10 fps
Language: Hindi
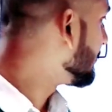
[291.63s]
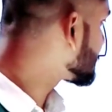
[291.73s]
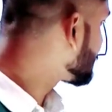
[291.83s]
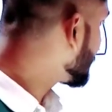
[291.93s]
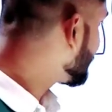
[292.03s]

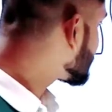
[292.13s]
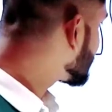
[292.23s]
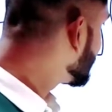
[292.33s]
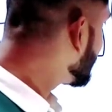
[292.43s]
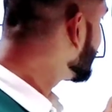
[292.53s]
बस प्रीवियस
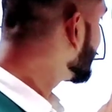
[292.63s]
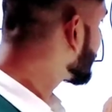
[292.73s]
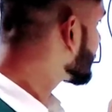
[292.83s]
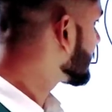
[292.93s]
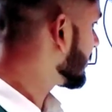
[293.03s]
तीन
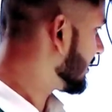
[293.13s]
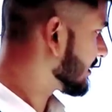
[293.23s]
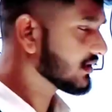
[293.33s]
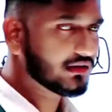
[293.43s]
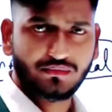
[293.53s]
ईयर के साथ
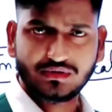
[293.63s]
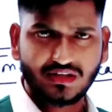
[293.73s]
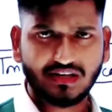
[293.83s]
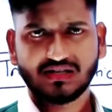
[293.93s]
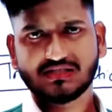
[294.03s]
यानी कि लगभग
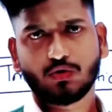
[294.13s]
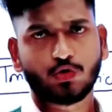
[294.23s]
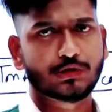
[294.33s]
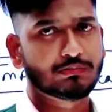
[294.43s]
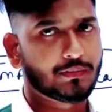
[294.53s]
थ्री ईयर्स के
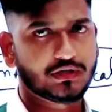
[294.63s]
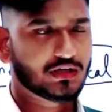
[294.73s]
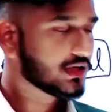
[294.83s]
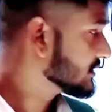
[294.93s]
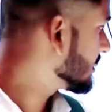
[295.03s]
क्वेश्चन पेपर
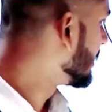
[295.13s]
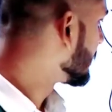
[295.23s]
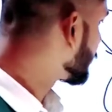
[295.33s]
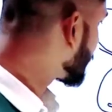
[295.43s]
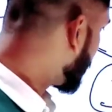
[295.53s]
देख लीजिए
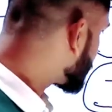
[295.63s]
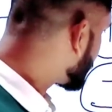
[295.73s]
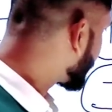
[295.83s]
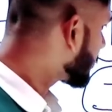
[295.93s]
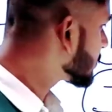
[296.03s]
क्योंकि एन
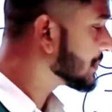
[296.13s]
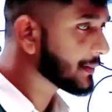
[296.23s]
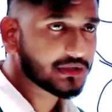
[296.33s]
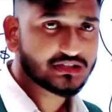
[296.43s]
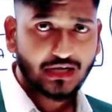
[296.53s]
बोर्ड का जो
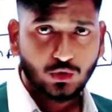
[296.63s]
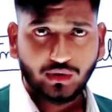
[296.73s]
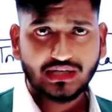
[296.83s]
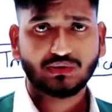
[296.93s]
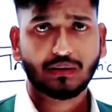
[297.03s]
पेपर चेक
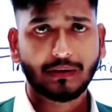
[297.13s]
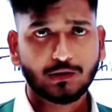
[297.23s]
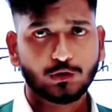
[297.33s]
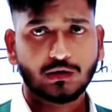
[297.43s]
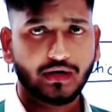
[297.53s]
हुआ इस बार
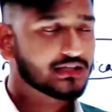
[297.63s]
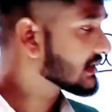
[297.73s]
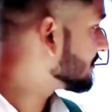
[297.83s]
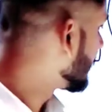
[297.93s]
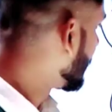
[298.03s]
अप्रैल 2022
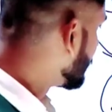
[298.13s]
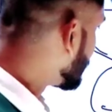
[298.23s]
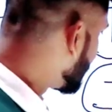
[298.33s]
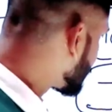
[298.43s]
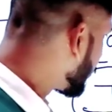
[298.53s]
का भी
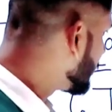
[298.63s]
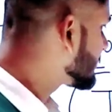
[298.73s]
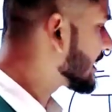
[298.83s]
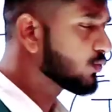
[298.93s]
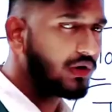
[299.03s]
वो भी थ्रोली
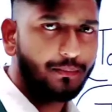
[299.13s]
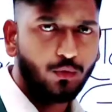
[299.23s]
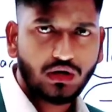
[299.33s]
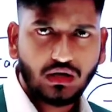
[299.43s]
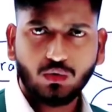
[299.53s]
चेक हुआ है
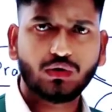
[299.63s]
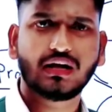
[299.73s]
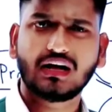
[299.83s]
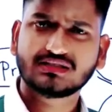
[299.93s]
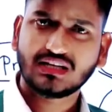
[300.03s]
पूरा और
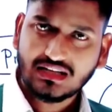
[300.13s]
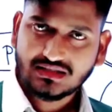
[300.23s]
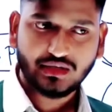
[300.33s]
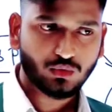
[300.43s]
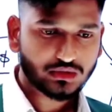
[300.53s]
अक्सर
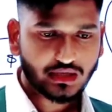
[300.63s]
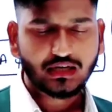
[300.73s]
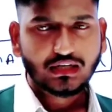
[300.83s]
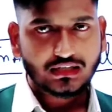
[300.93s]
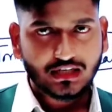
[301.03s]
ऐसा ही होता है
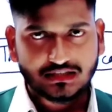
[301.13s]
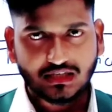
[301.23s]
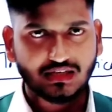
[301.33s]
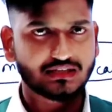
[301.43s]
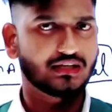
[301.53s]

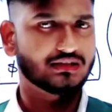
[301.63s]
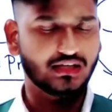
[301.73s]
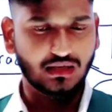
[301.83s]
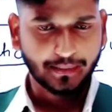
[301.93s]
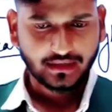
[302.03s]
टीचर क्या
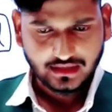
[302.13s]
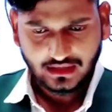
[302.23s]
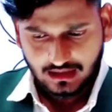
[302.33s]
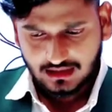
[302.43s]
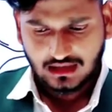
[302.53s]
देखते हैं यहाँ पे
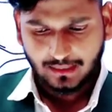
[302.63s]
कि अगर